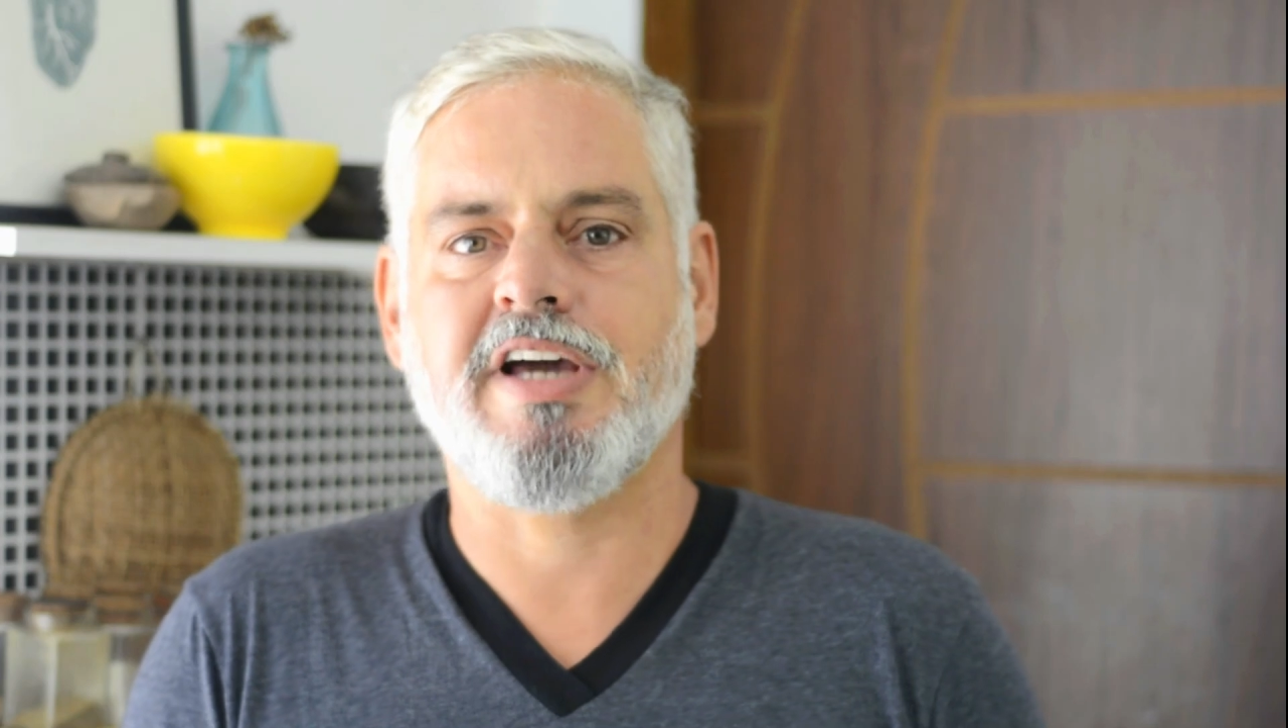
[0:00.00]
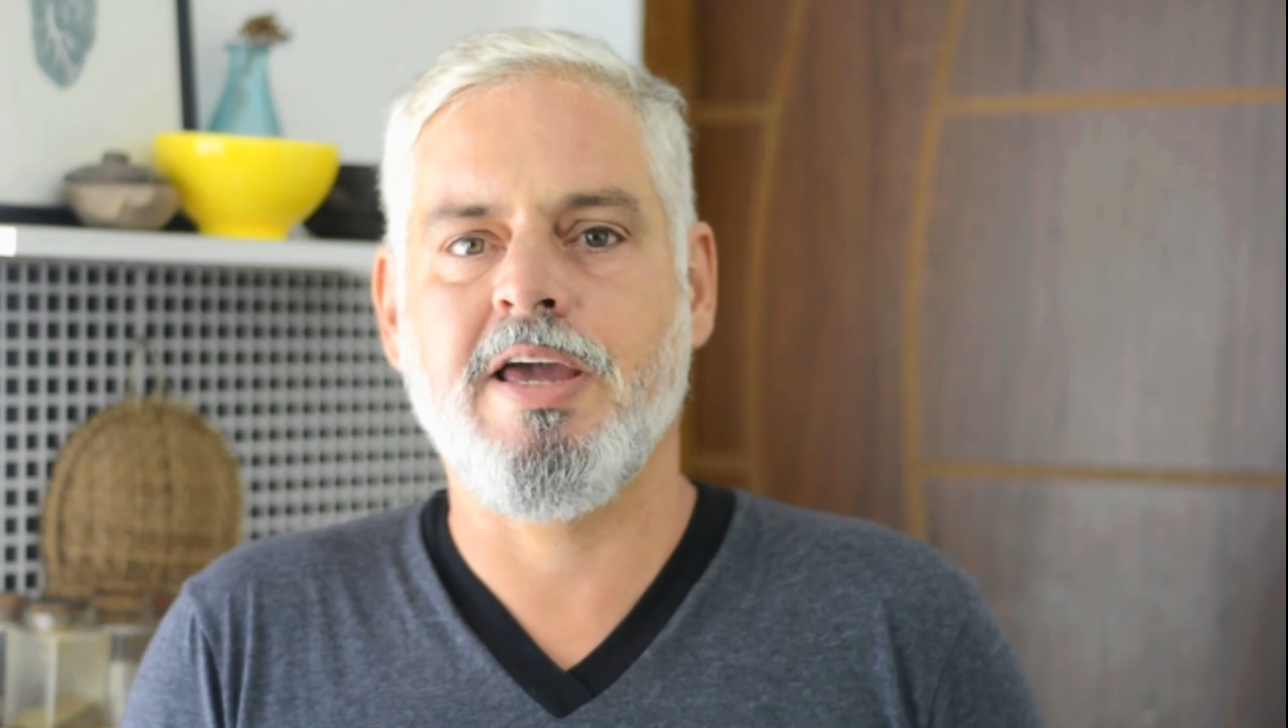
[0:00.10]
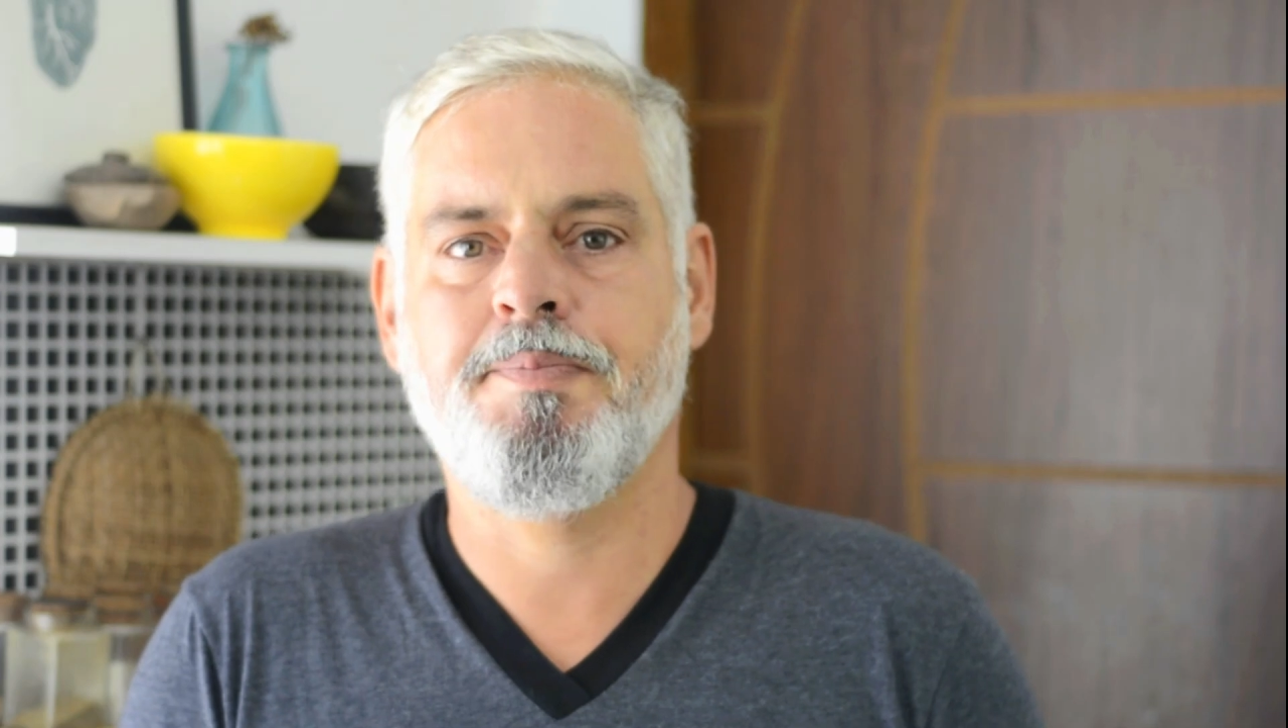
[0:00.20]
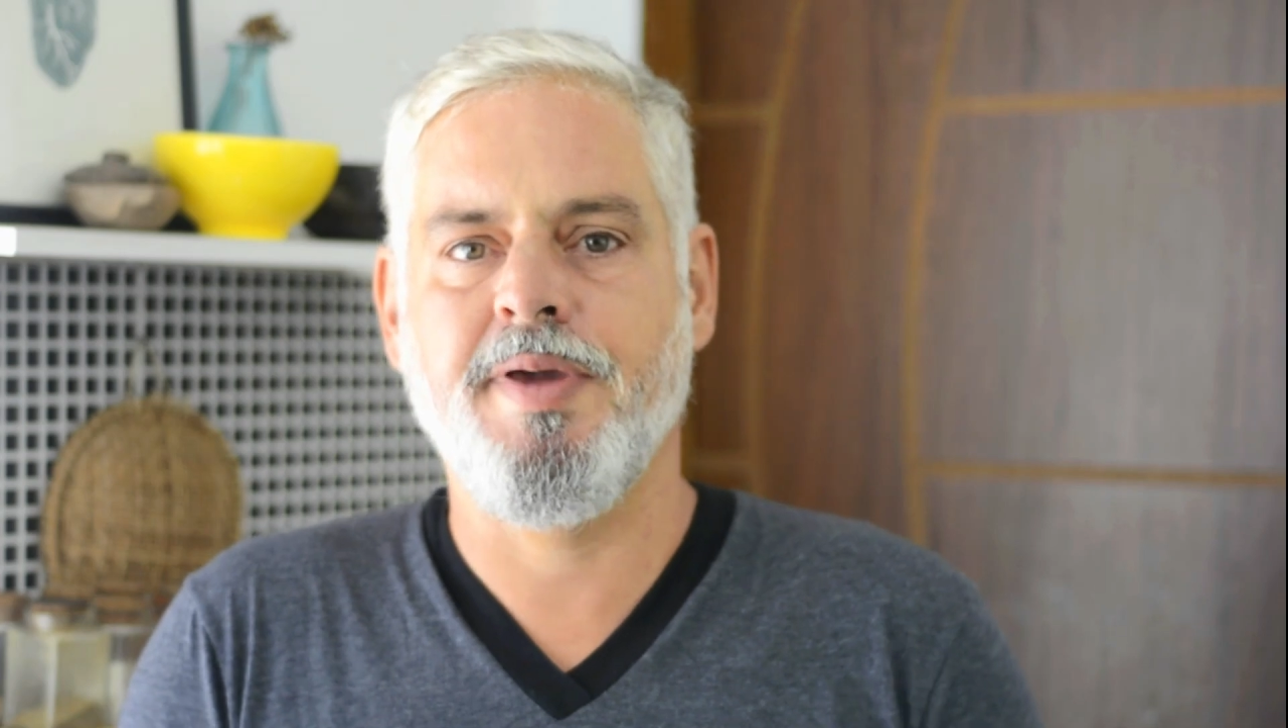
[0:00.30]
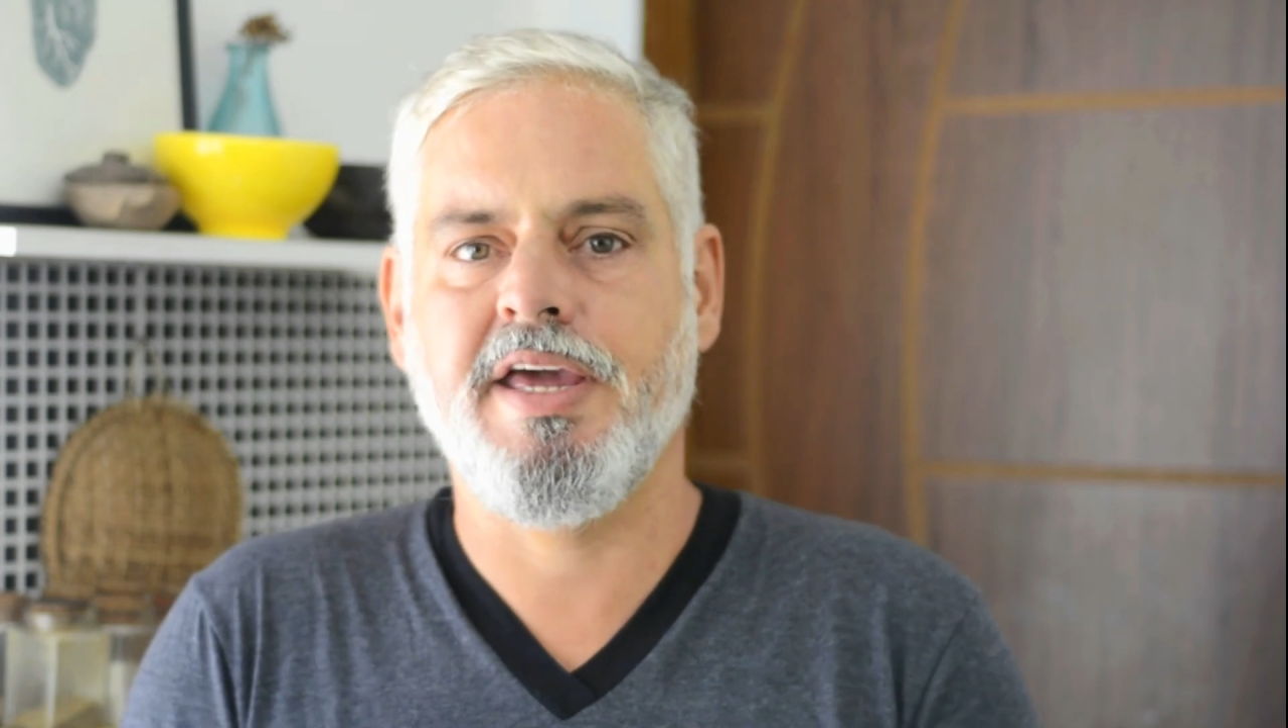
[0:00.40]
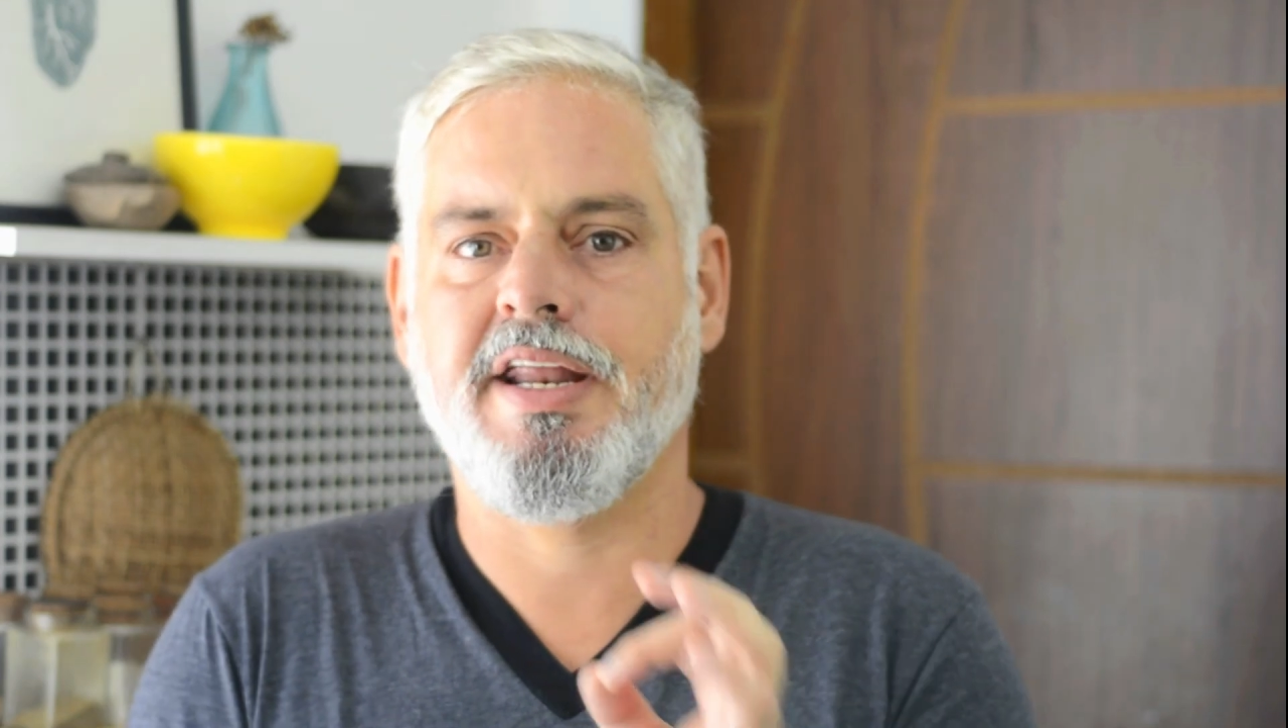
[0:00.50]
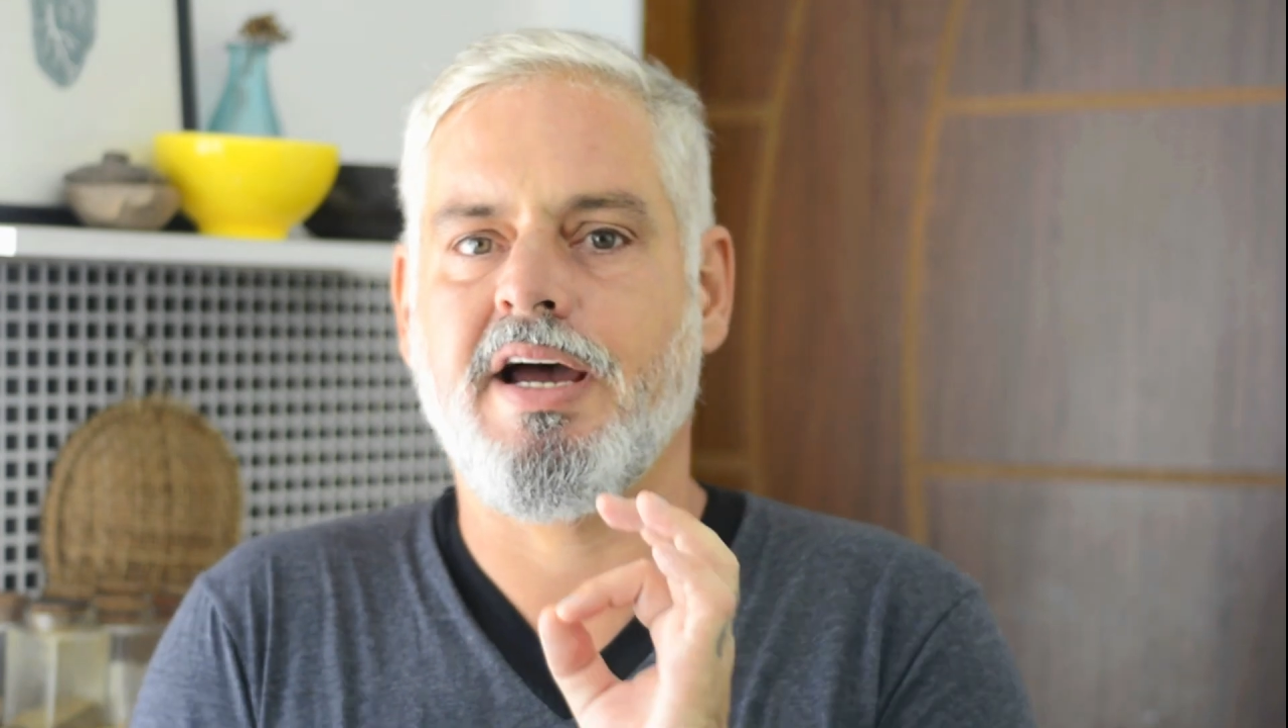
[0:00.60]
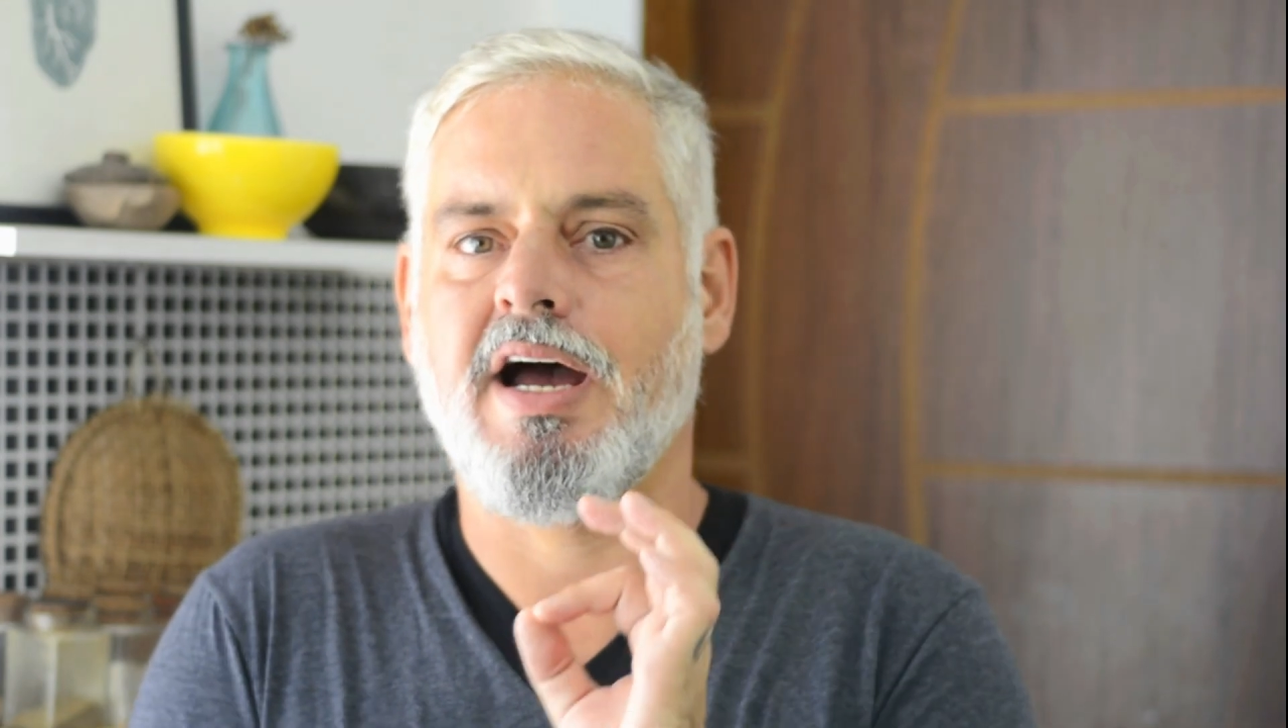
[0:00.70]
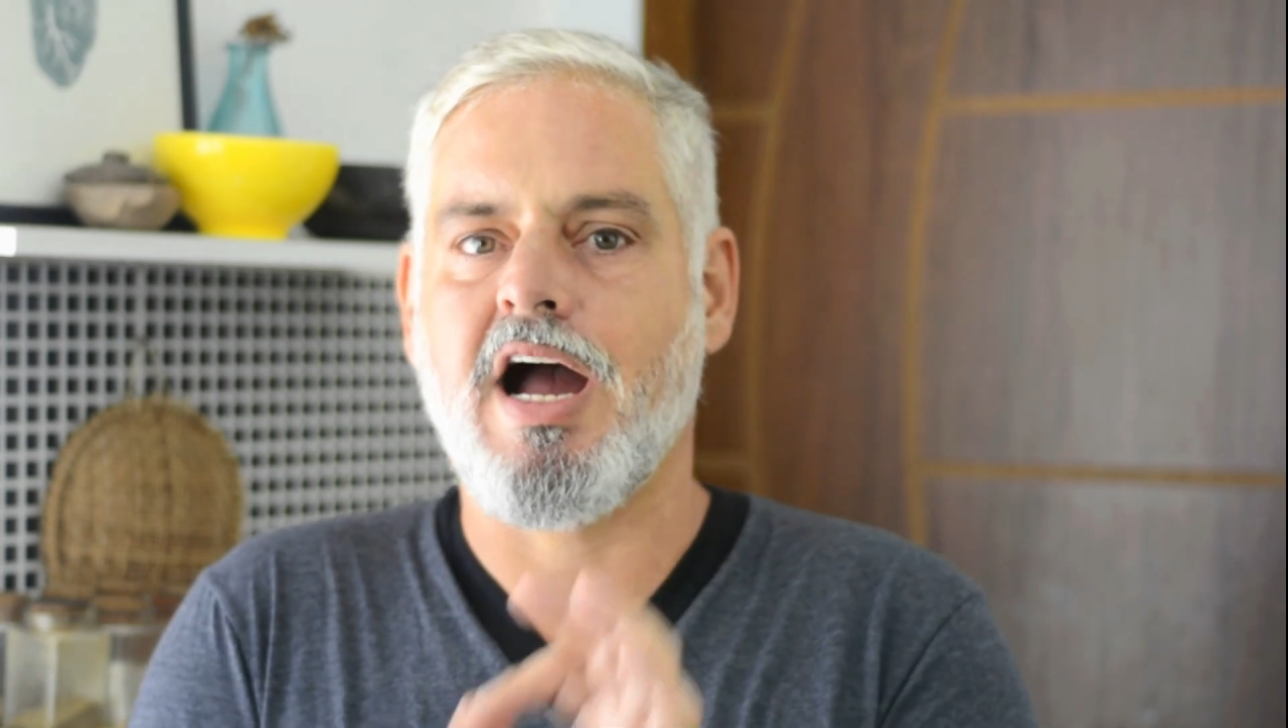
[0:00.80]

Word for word: caipira